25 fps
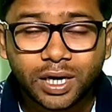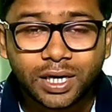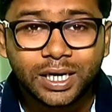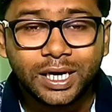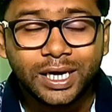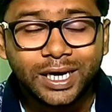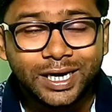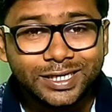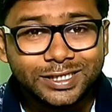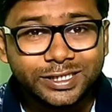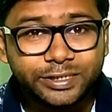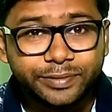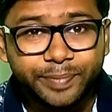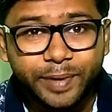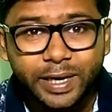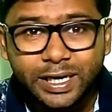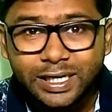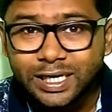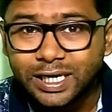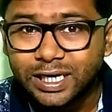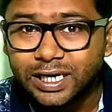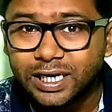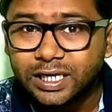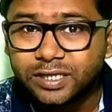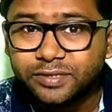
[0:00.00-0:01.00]
का
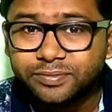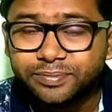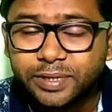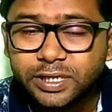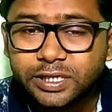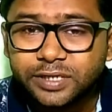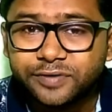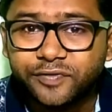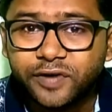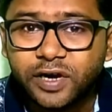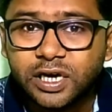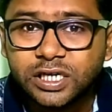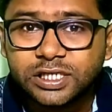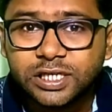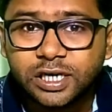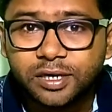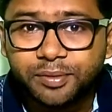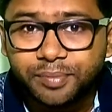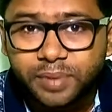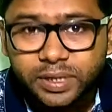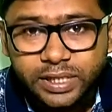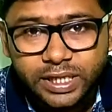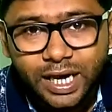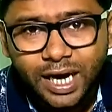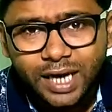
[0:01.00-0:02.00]
स्पेक्टेड
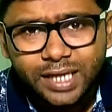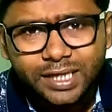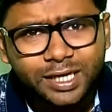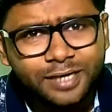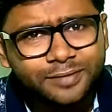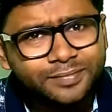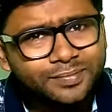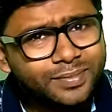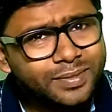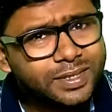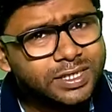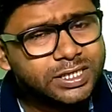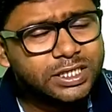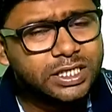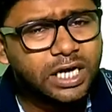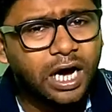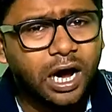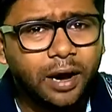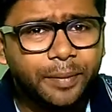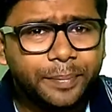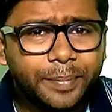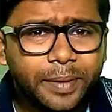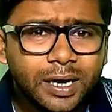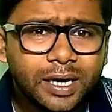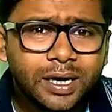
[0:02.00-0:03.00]
स्पेसिफिकेशन बताया था
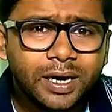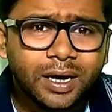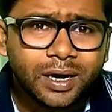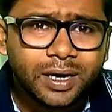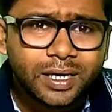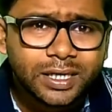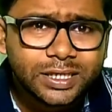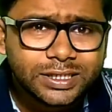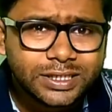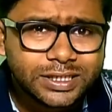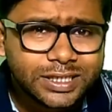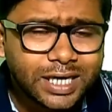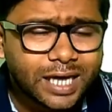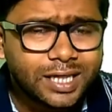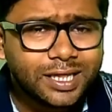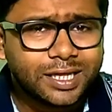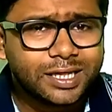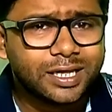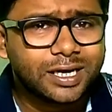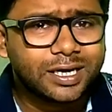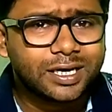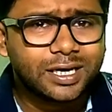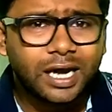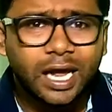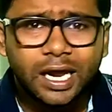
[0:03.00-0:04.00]
जहाँ पे ज़्यादा
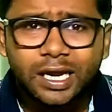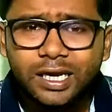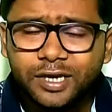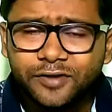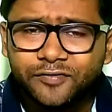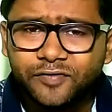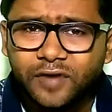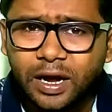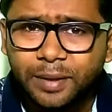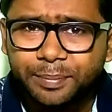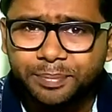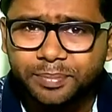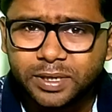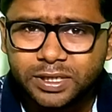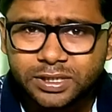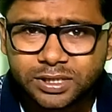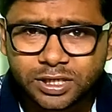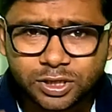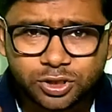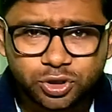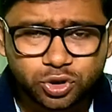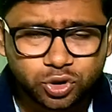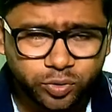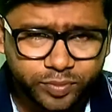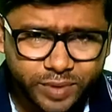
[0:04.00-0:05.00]
तक 95
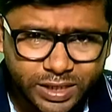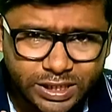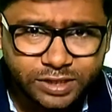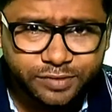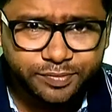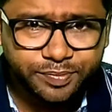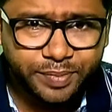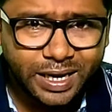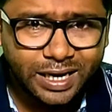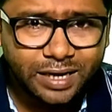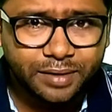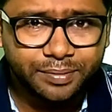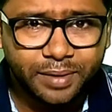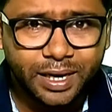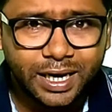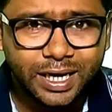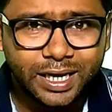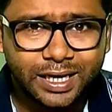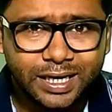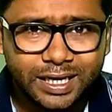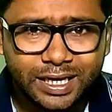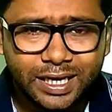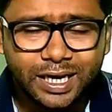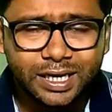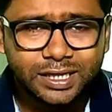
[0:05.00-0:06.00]
परसेंट जो भी स्पेक
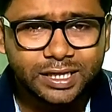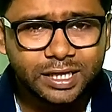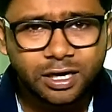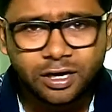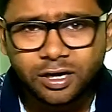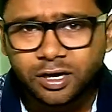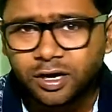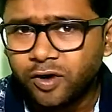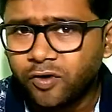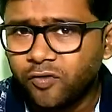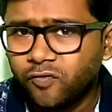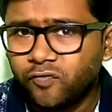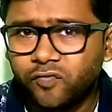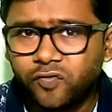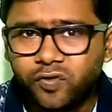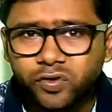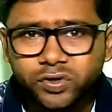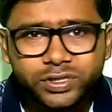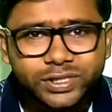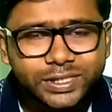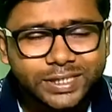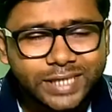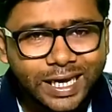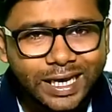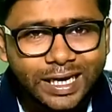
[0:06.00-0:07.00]
मैंने किया था
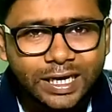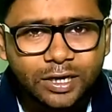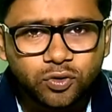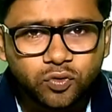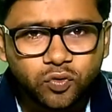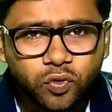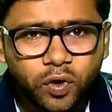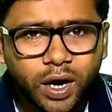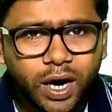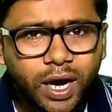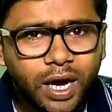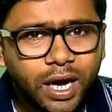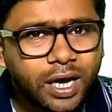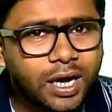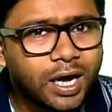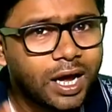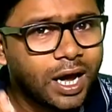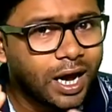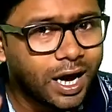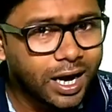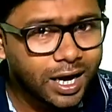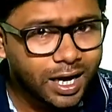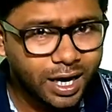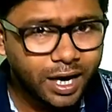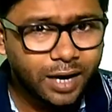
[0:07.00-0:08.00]
वो सही हुआ है
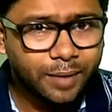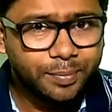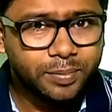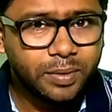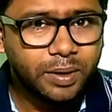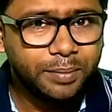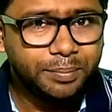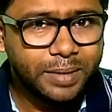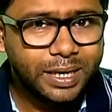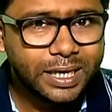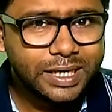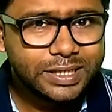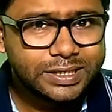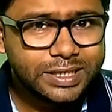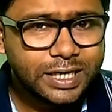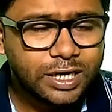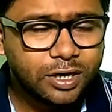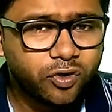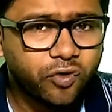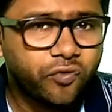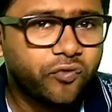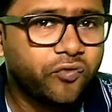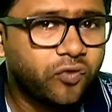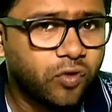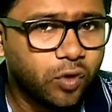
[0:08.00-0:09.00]
अगर आपने मेरे
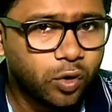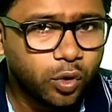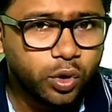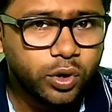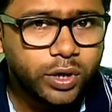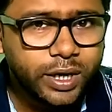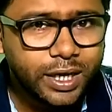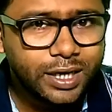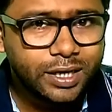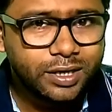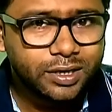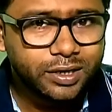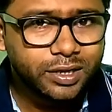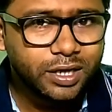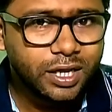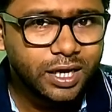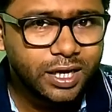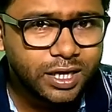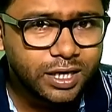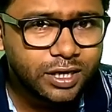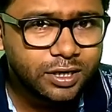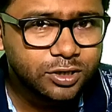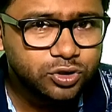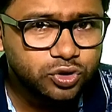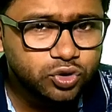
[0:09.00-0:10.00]
चैनल को फॉलो नहीं करते
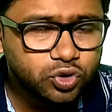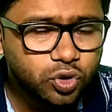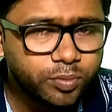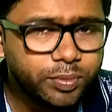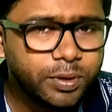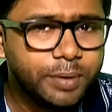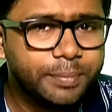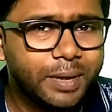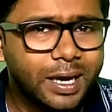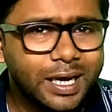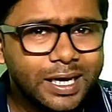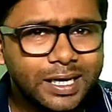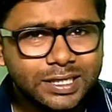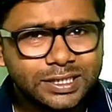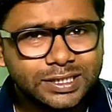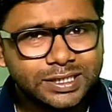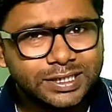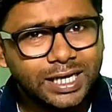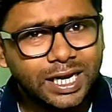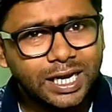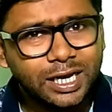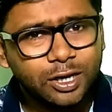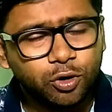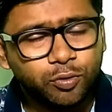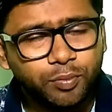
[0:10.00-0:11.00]
जो भी मैं इस
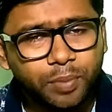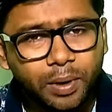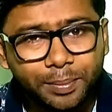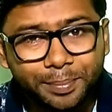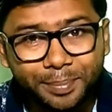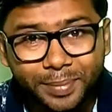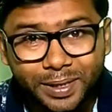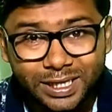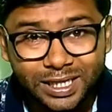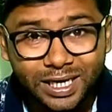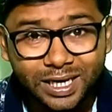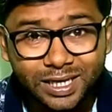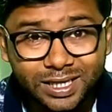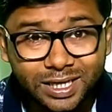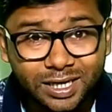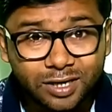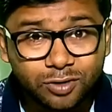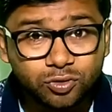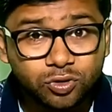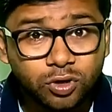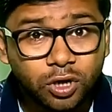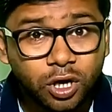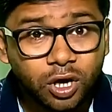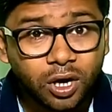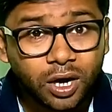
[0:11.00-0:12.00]
चैनल के ऊपर बताता
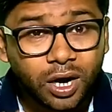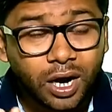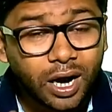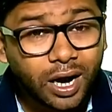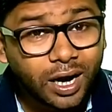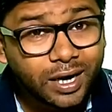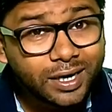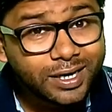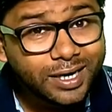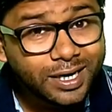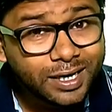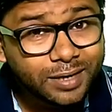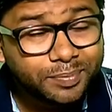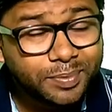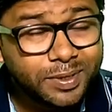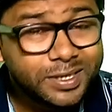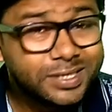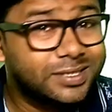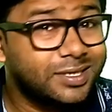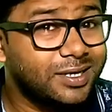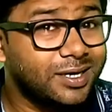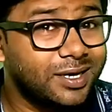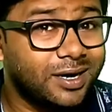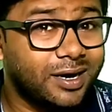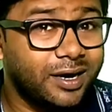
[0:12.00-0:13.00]
हूँ हंड्रेड
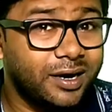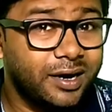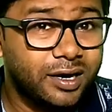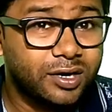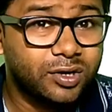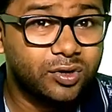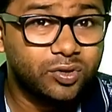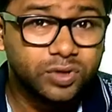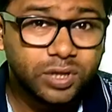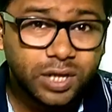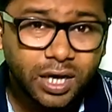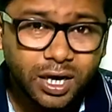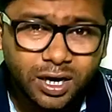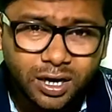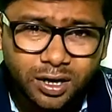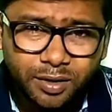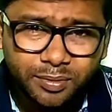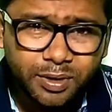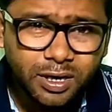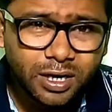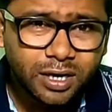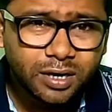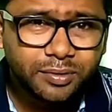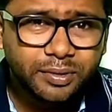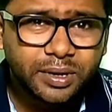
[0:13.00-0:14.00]
परसेंट करेक्ट होता है
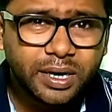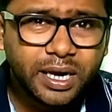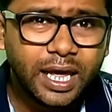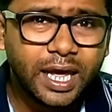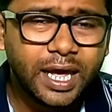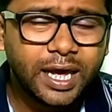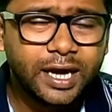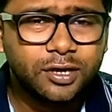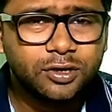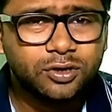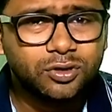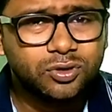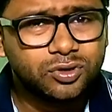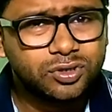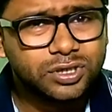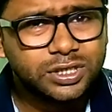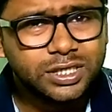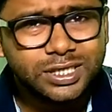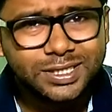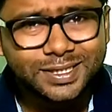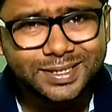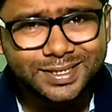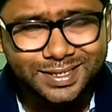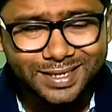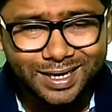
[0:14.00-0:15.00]
कभी कभार एक दो
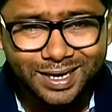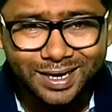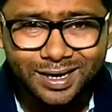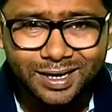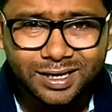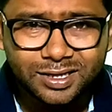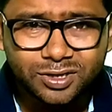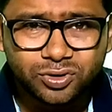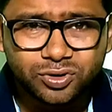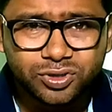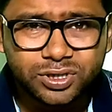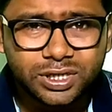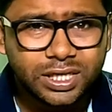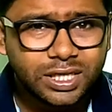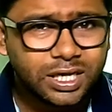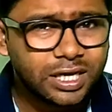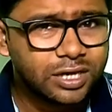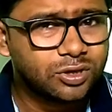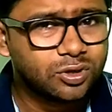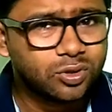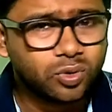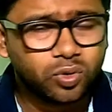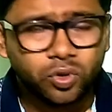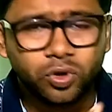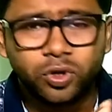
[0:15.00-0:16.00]
चीज़ गलत हो जाता
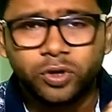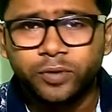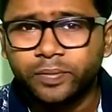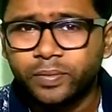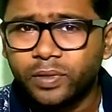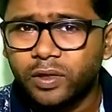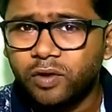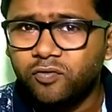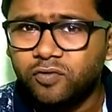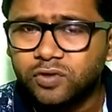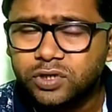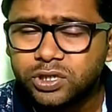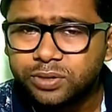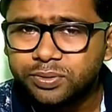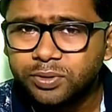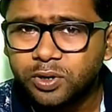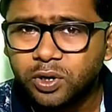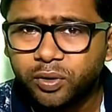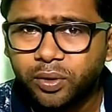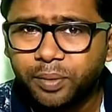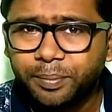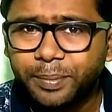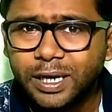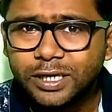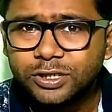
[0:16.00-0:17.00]
है तो उस
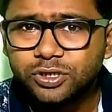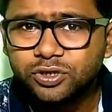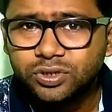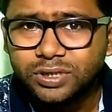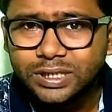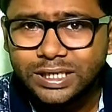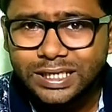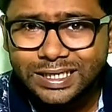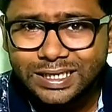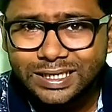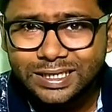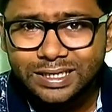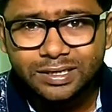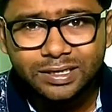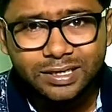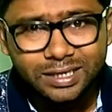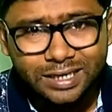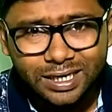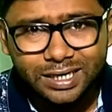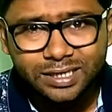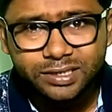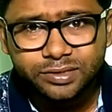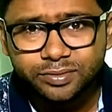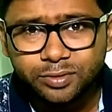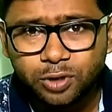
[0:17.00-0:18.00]
वीडियो में मैं जो
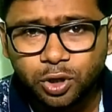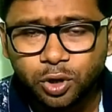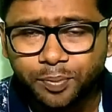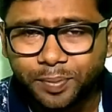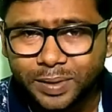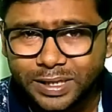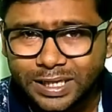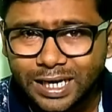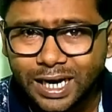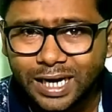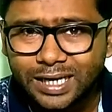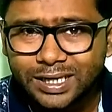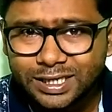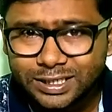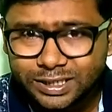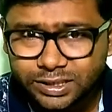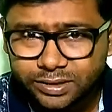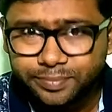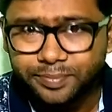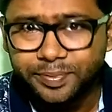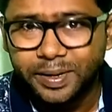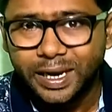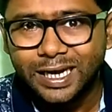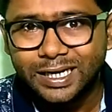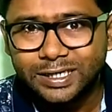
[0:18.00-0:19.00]
डिटेल्स वीडियो बताया था
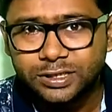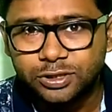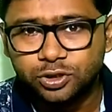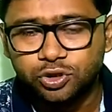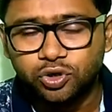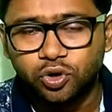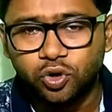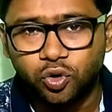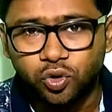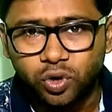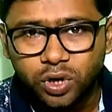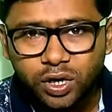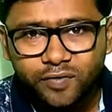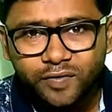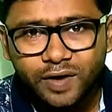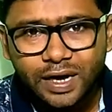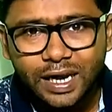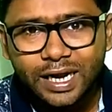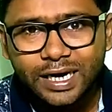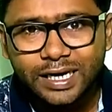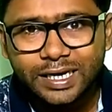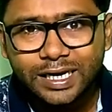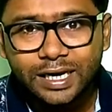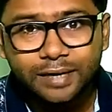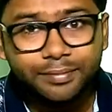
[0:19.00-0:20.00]
स्पेक्स जो होने
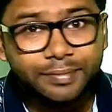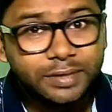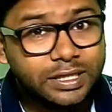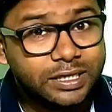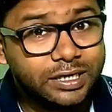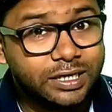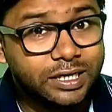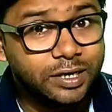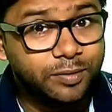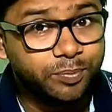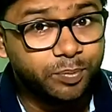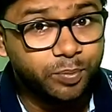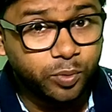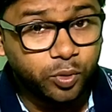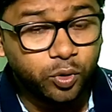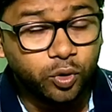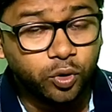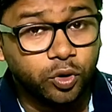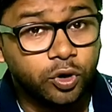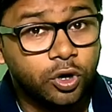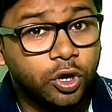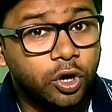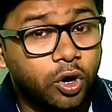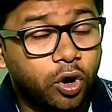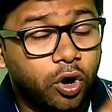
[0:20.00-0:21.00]
वाला है रियल मी थ्री प्रो
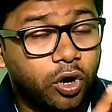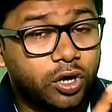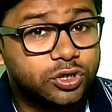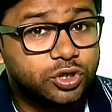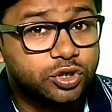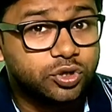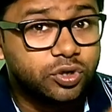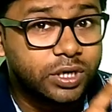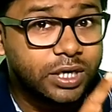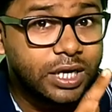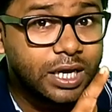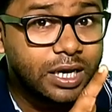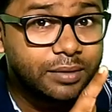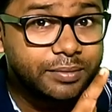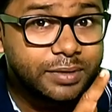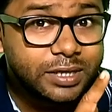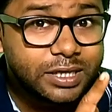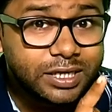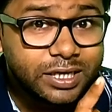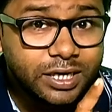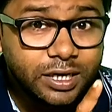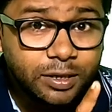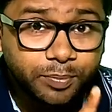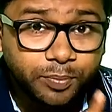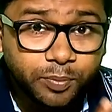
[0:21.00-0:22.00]
और जो रियल मी
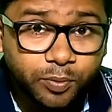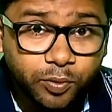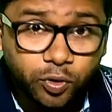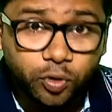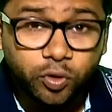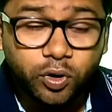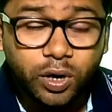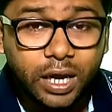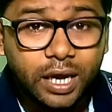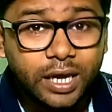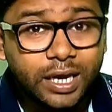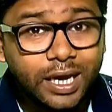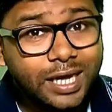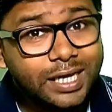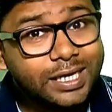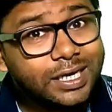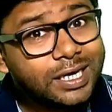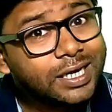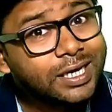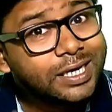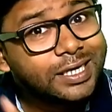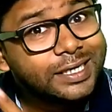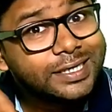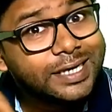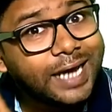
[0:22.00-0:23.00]
थ्री प्रो है ये
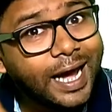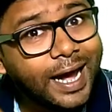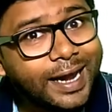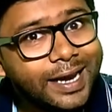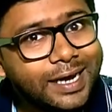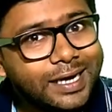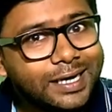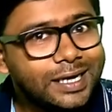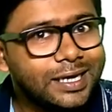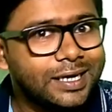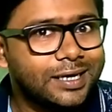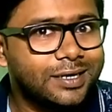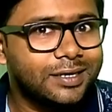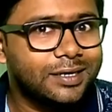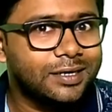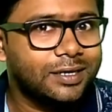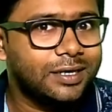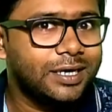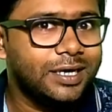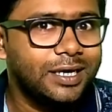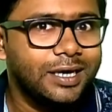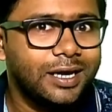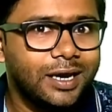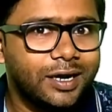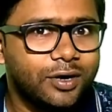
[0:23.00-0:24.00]
डायरेक्टली
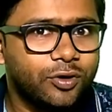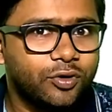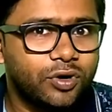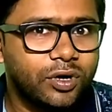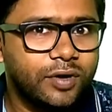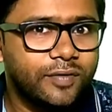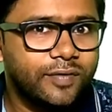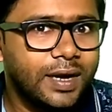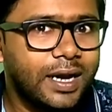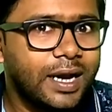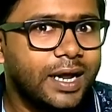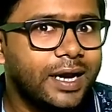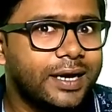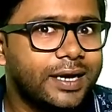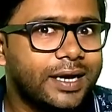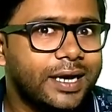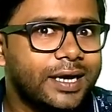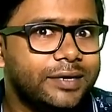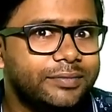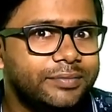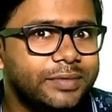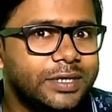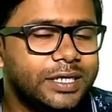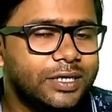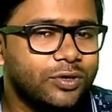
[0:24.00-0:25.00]
किलर होने वाला है
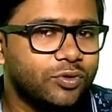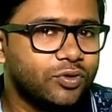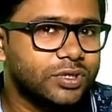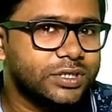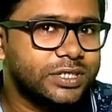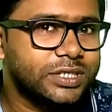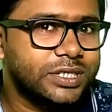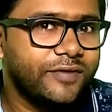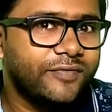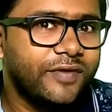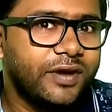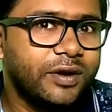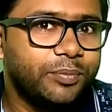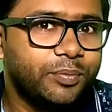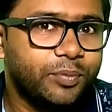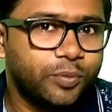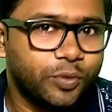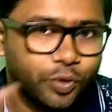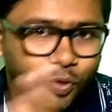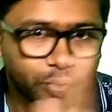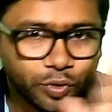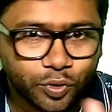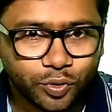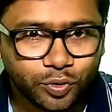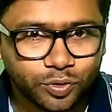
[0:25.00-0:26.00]
रेडमी नोट सेवन
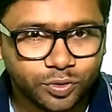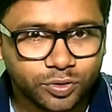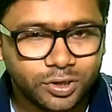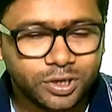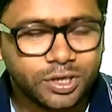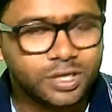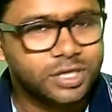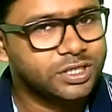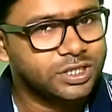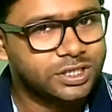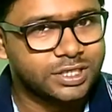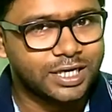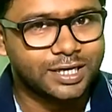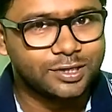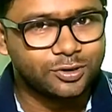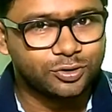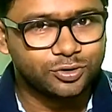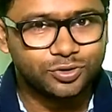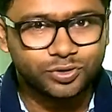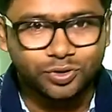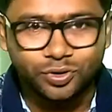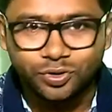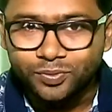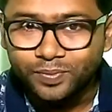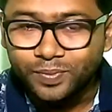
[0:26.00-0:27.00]
प्रो को जी हाँ
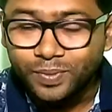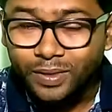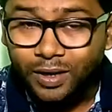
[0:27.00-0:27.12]
दोस्तों